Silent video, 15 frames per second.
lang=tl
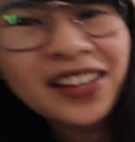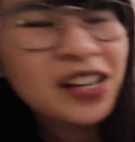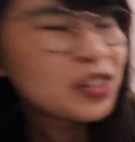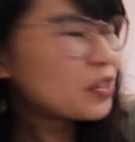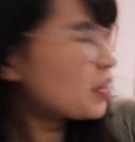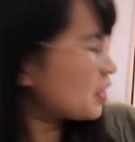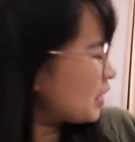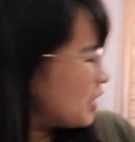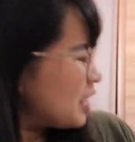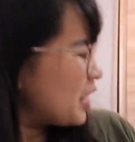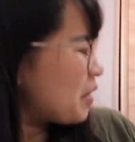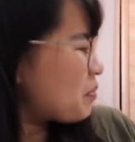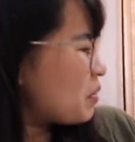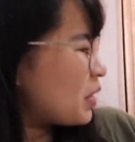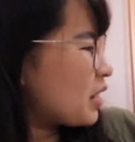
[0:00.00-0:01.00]
nakakatuwa talaga
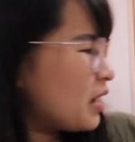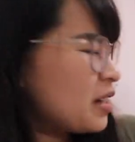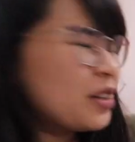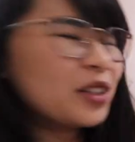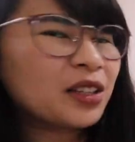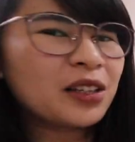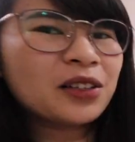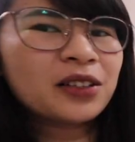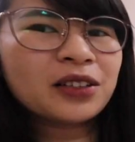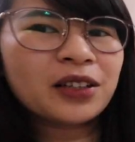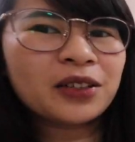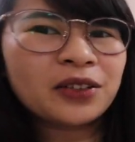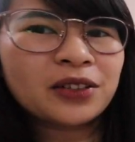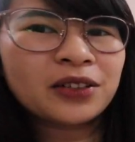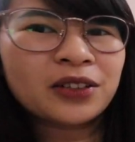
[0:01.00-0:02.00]
yung pagka-alert-alert
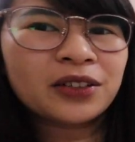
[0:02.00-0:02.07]
kayo.